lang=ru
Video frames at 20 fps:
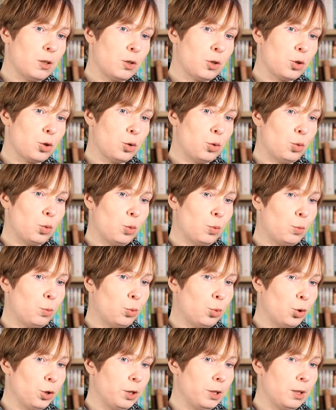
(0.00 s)
что
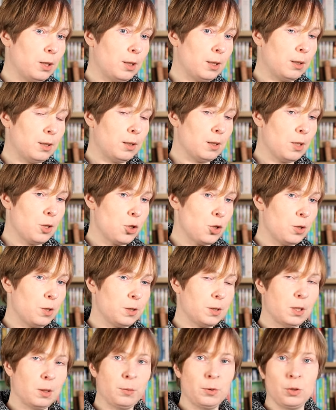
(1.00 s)
боги это даже не
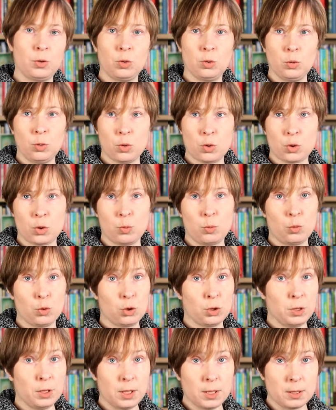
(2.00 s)
самое крутое, что
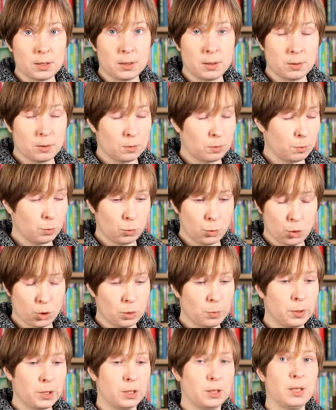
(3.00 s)
может, есть,
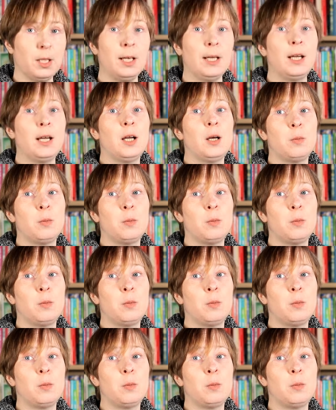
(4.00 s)
может быть, да?